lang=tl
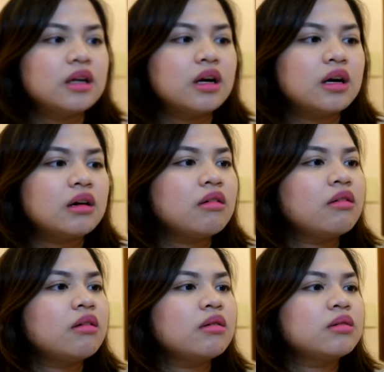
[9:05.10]

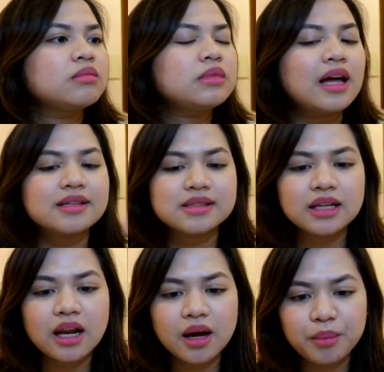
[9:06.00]
um, lahat
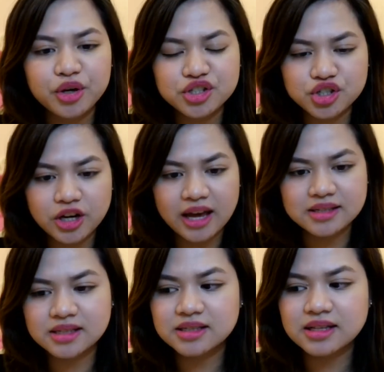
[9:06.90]
sila
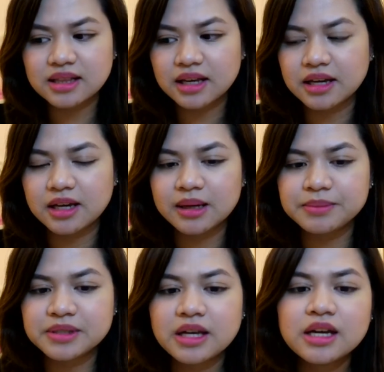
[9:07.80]
moisturizing sa
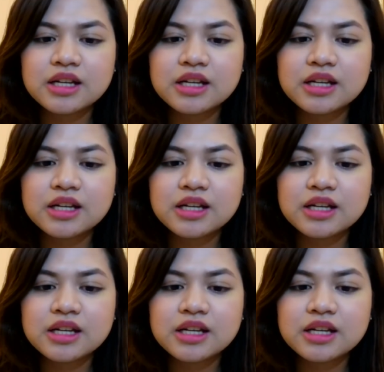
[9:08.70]
lips.